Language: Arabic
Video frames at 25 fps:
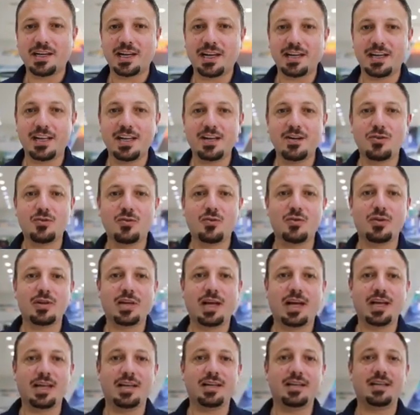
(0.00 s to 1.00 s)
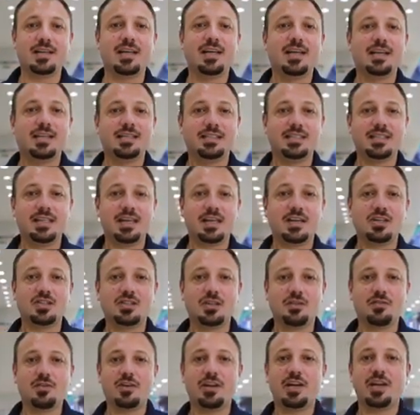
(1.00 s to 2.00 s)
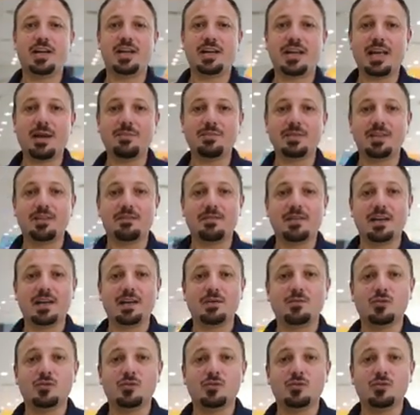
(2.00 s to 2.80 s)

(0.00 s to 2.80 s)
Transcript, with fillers: نحكي لكم عن سيارة شيفروليه كابتيفا